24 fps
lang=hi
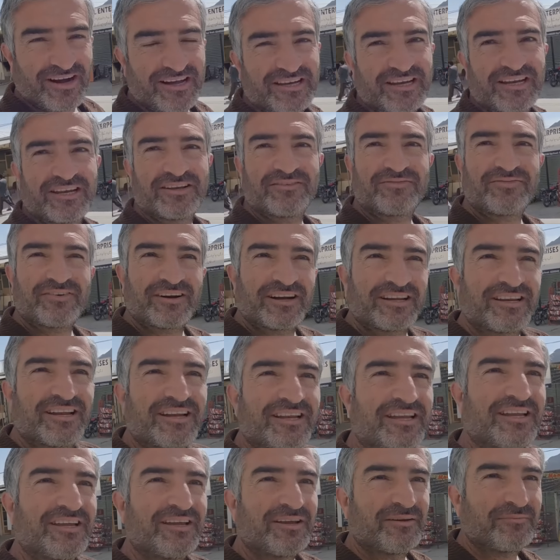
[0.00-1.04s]
फाइनली
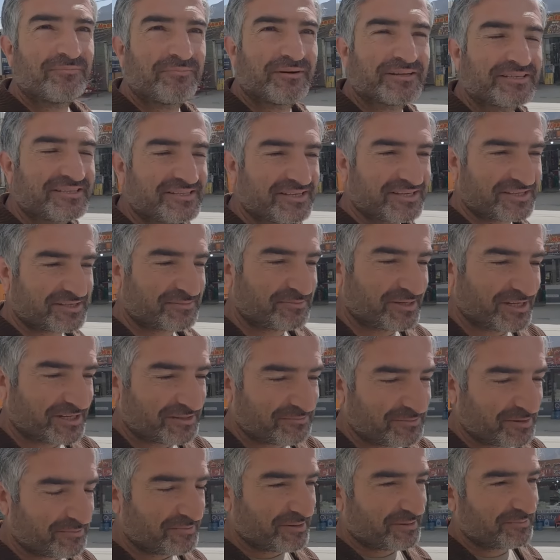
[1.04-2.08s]
फाइनली 25 मिनट
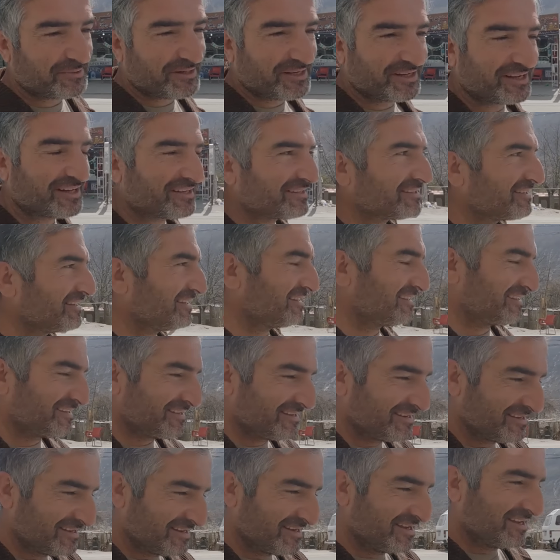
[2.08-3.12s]
में मैं अपने घर से
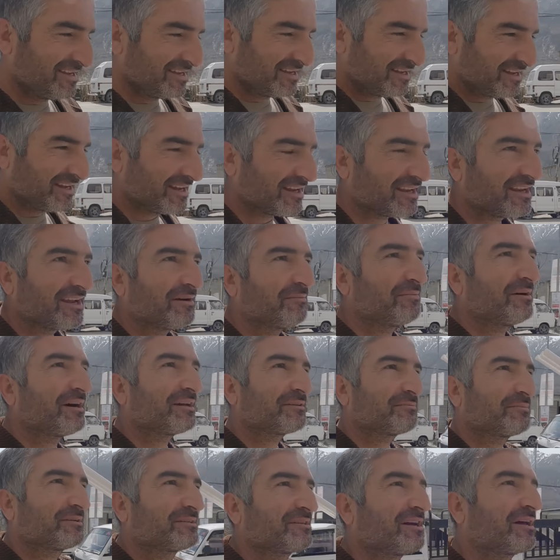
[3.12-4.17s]

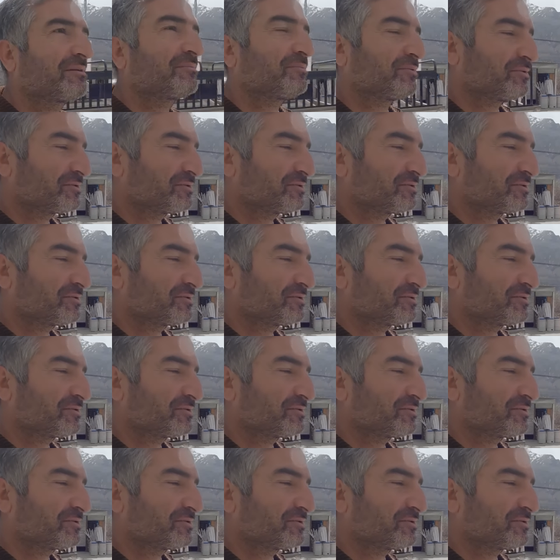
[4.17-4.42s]
अलियाबाद बाज़ार